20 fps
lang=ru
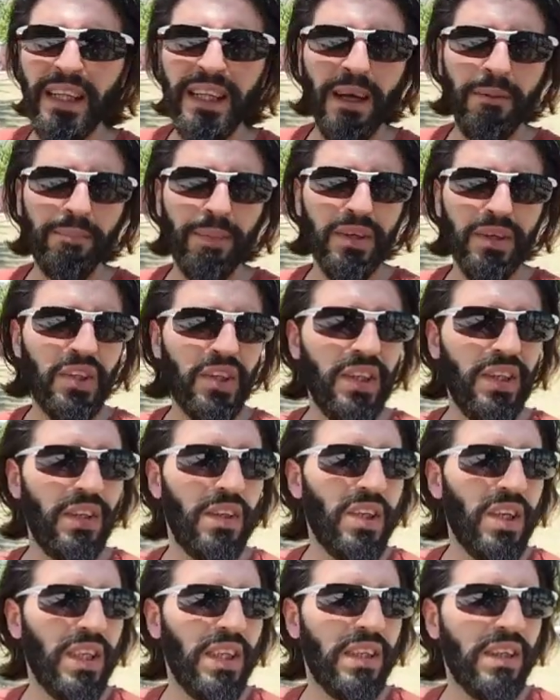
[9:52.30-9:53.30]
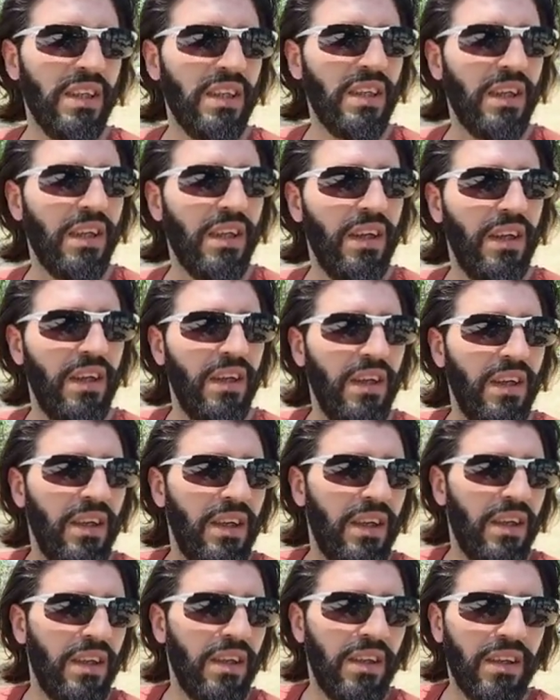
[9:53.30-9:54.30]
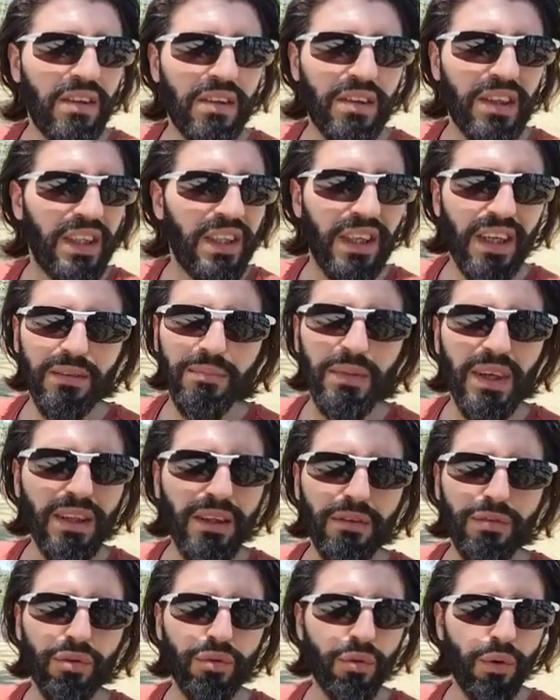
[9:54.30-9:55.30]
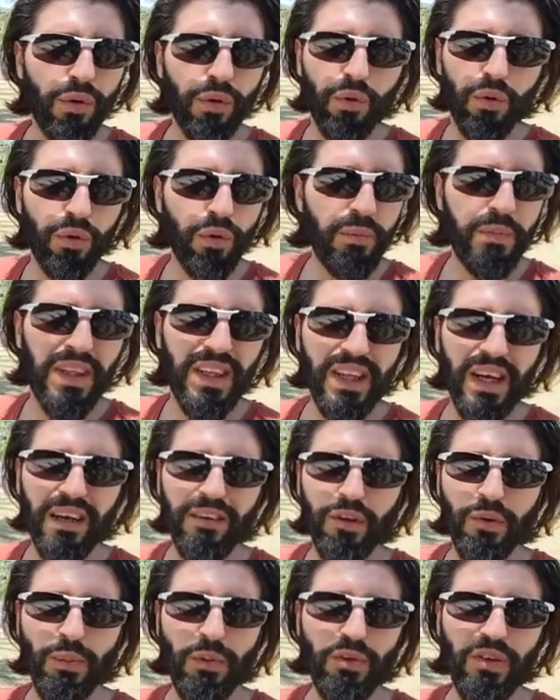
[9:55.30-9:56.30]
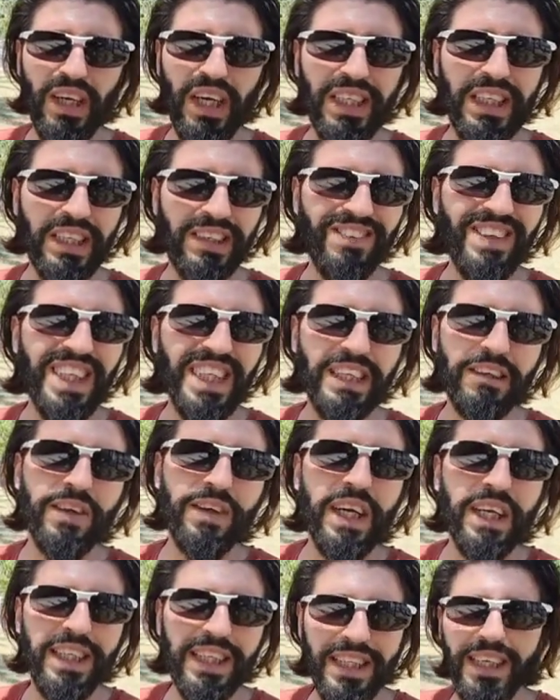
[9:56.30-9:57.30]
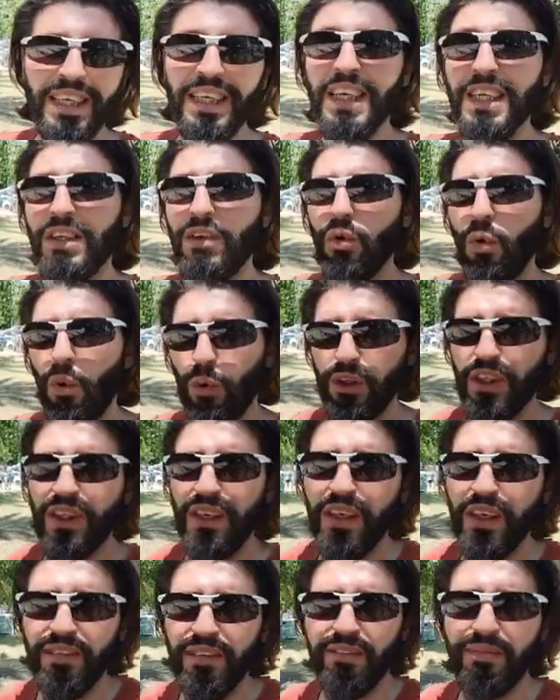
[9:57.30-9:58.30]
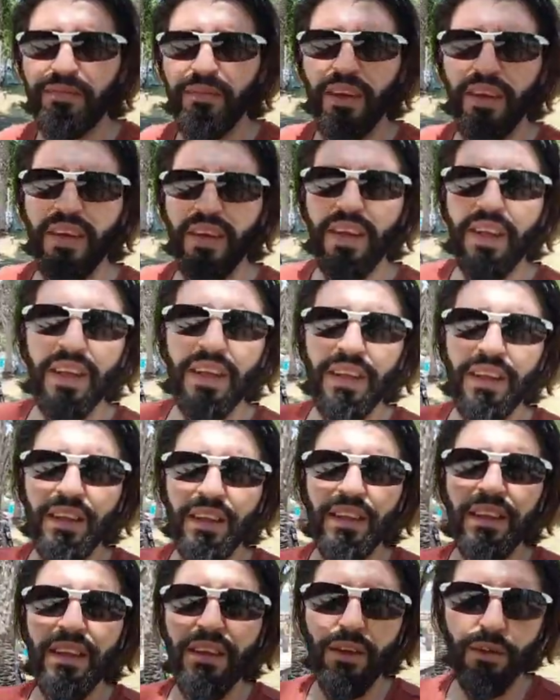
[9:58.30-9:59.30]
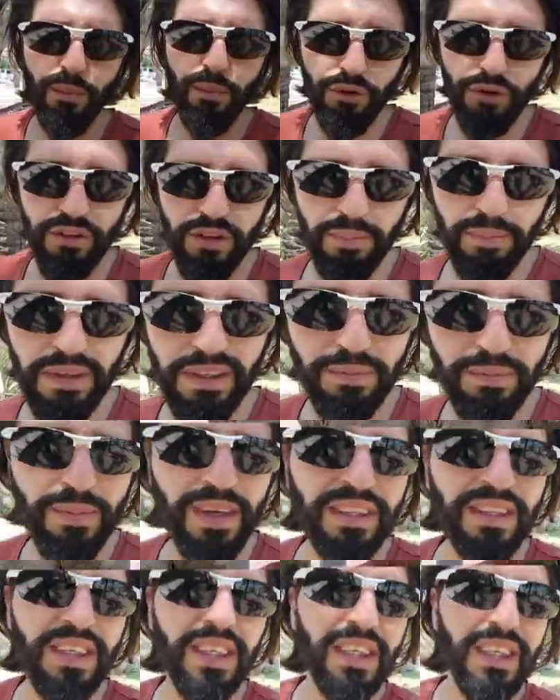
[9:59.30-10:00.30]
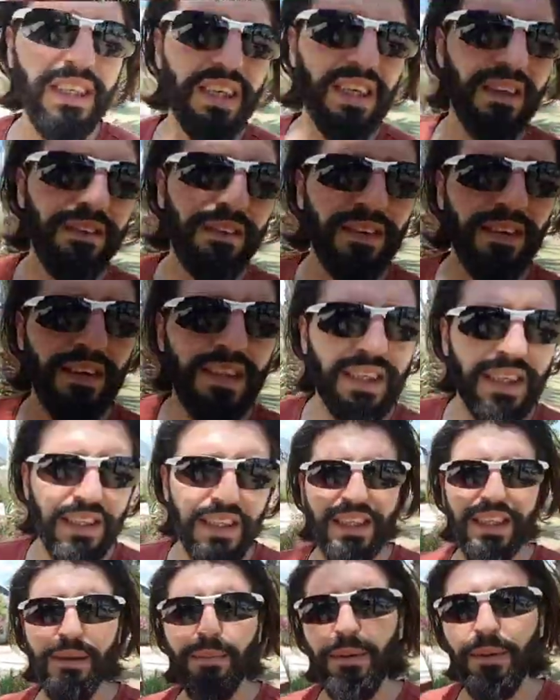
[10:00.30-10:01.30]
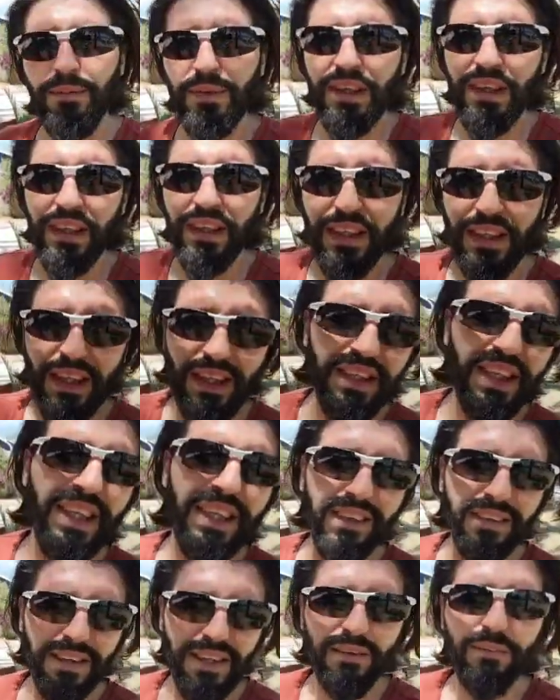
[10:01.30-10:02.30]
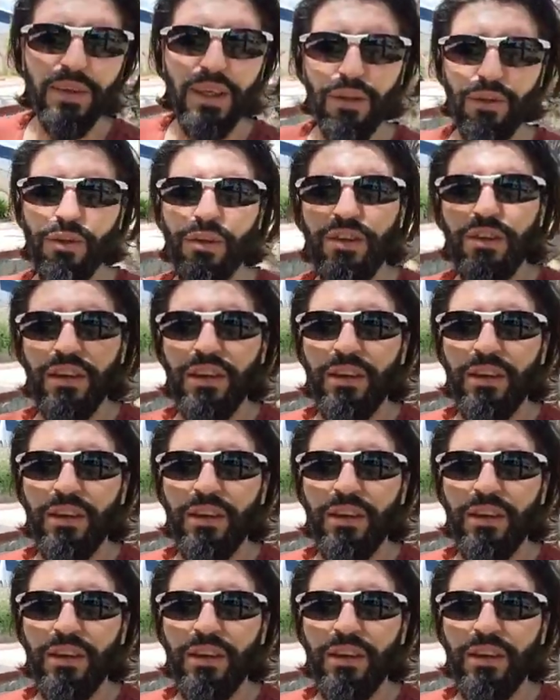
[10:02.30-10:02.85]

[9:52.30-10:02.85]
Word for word: Там почти 360 метров, что ли, глубина. Спускаетесь вниз, и в конце есть озеро. Ну, можете просмотреть все достопримечательности онлайн, там найдете